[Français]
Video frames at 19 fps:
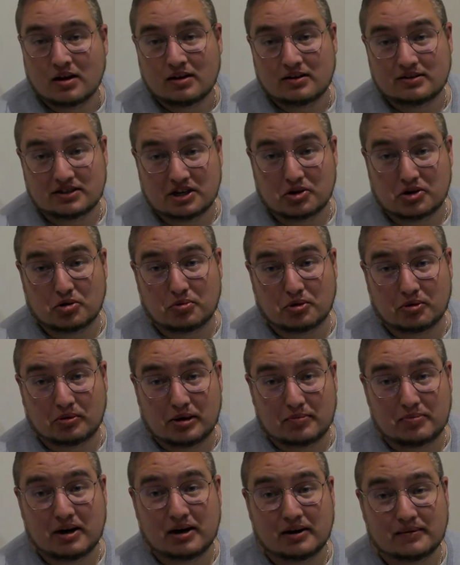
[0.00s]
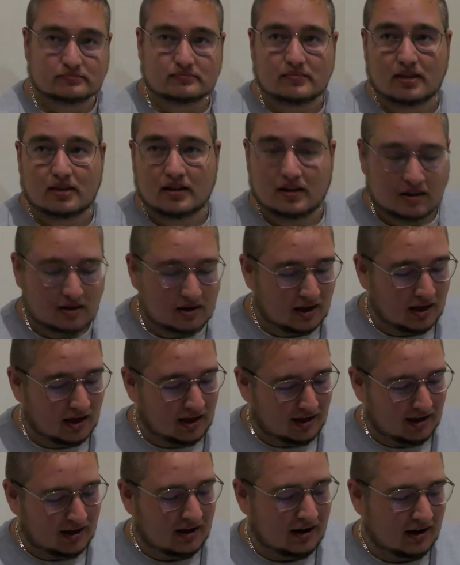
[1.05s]
C'est que le premier plat. Alors, ça
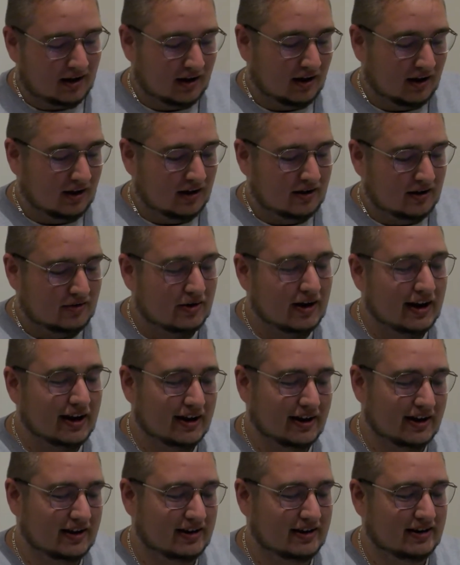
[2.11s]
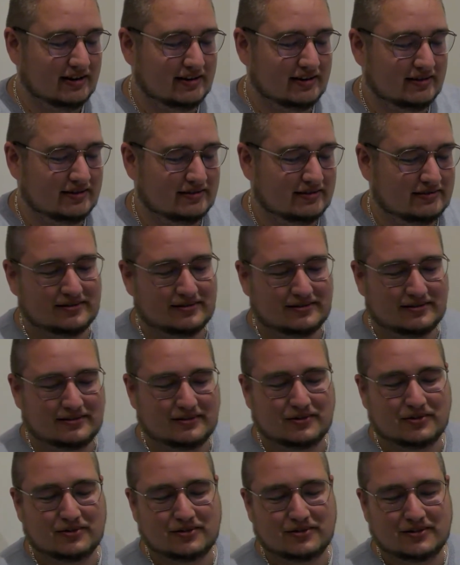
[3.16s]
va, c'était
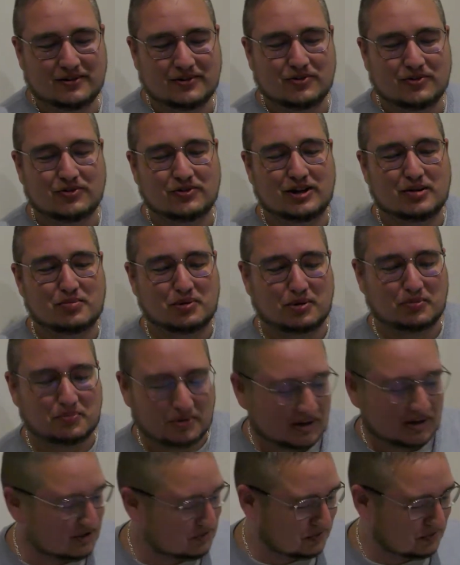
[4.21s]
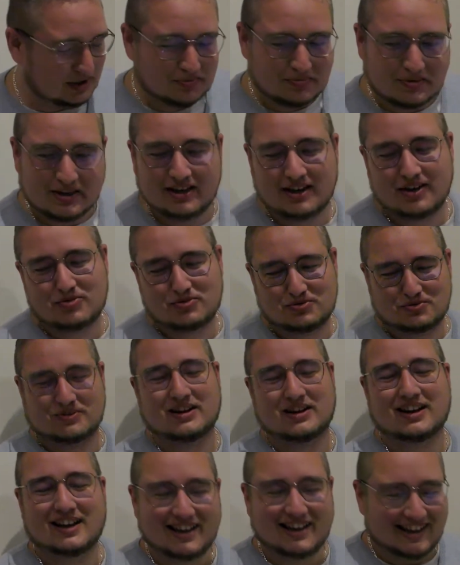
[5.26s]
Ouais. On a peur pour la suite, mais
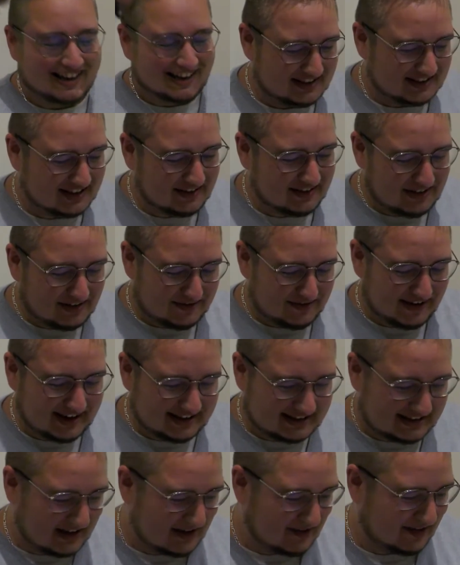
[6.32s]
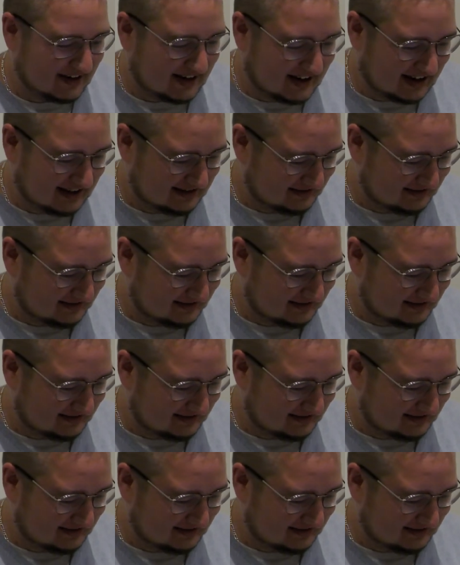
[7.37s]
ça va le faire, ça va le faire.